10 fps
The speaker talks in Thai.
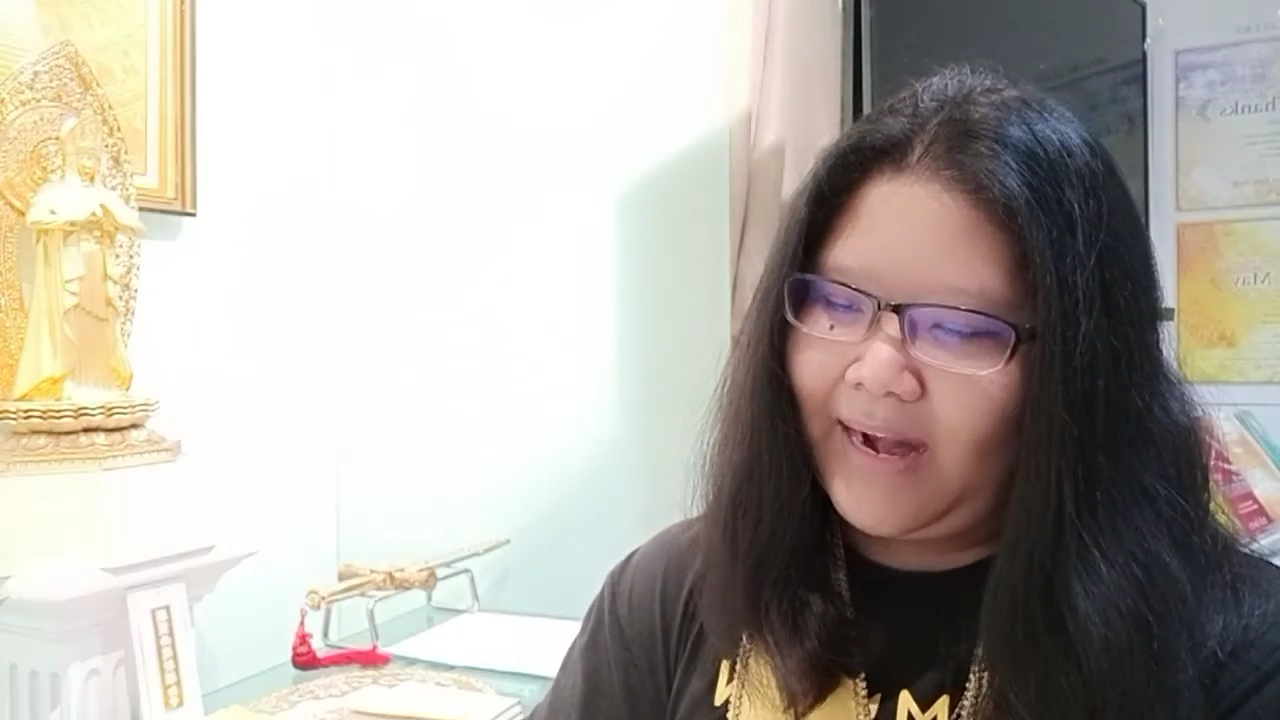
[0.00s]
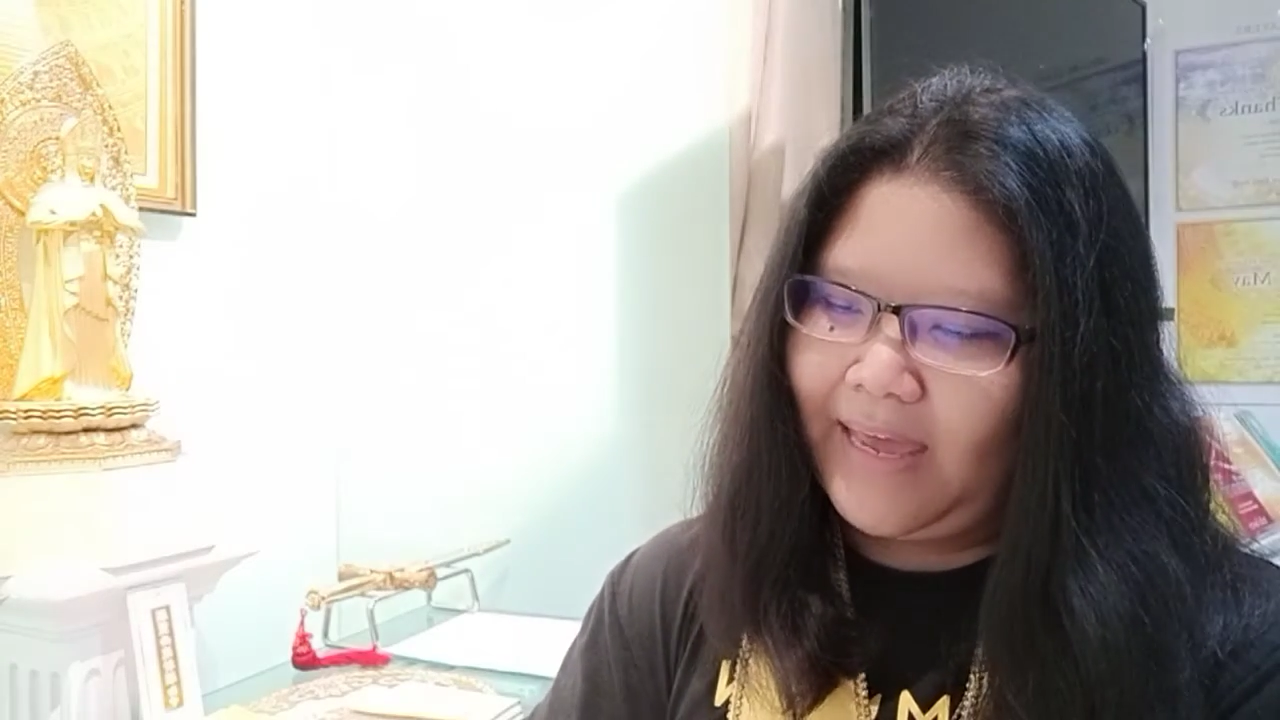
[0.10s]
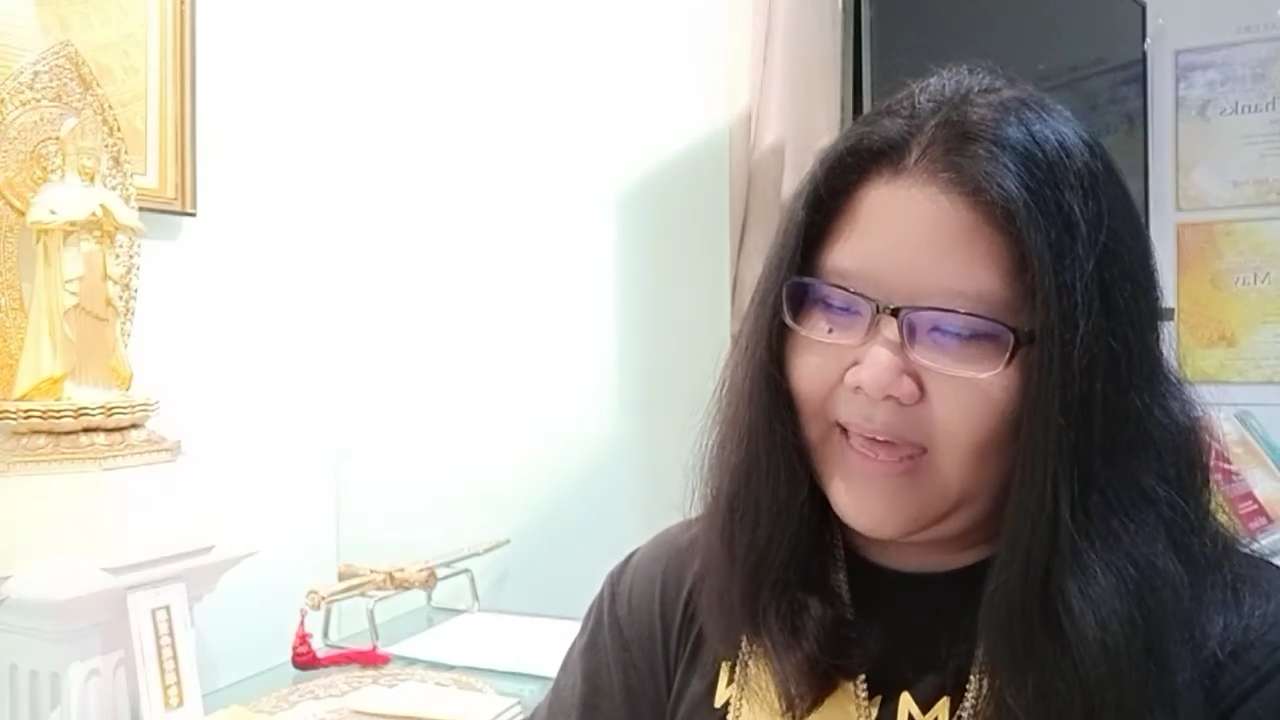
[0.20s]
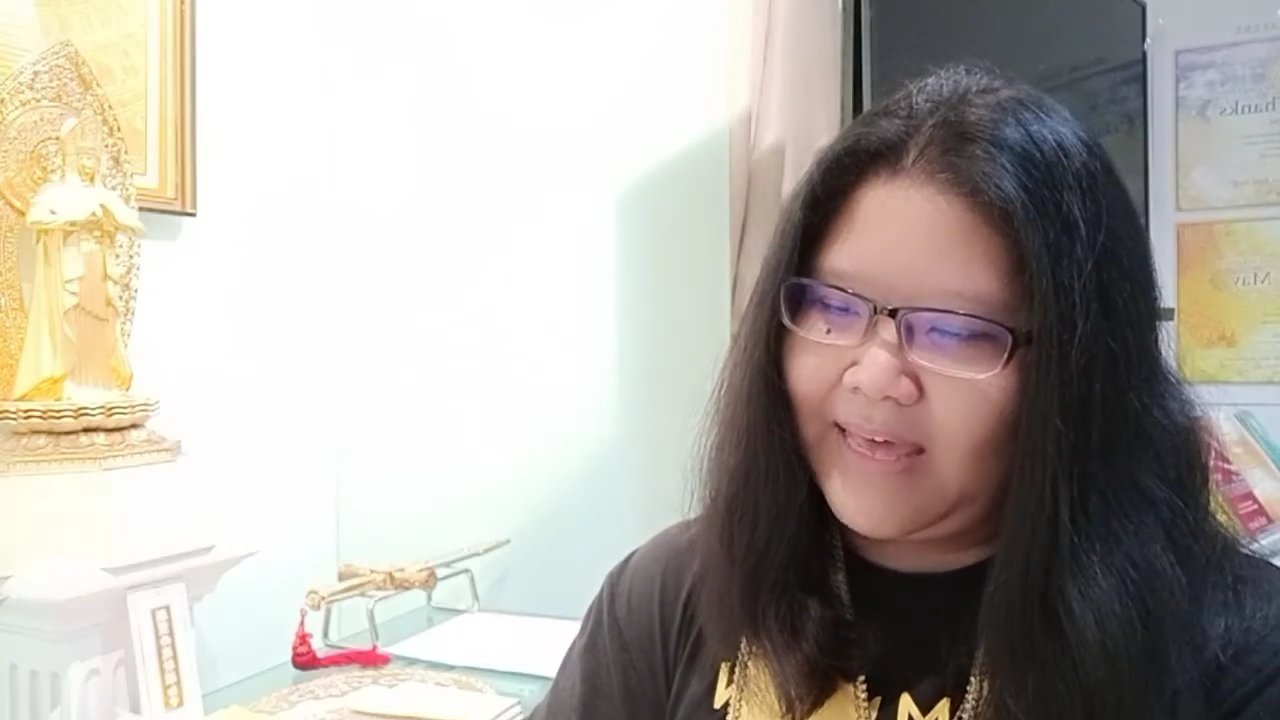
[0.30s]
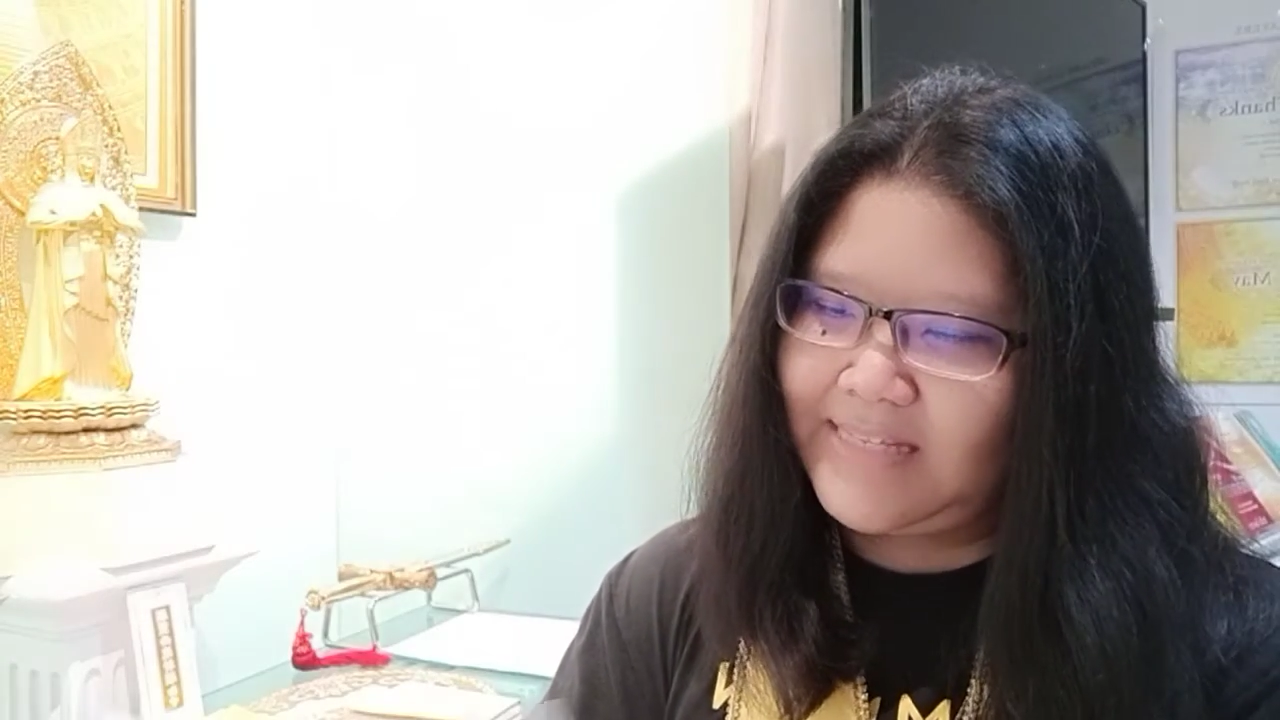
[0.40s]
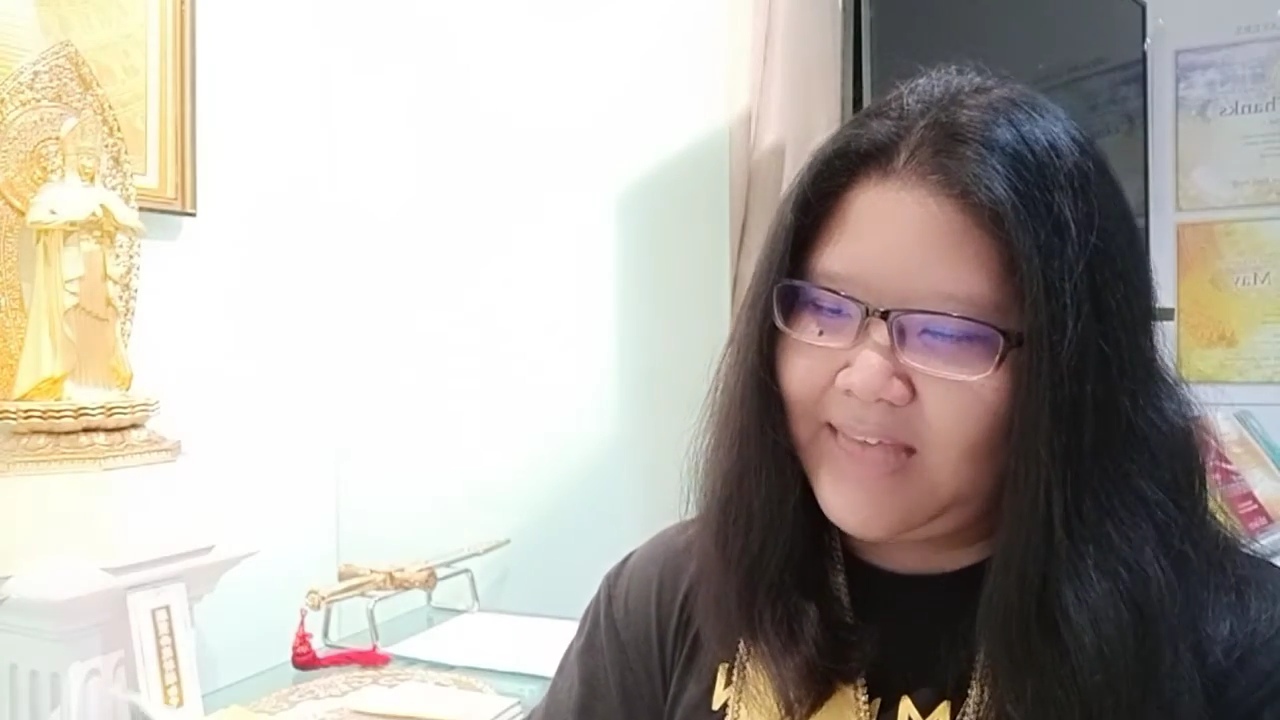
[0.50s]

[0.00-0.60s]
นะคะ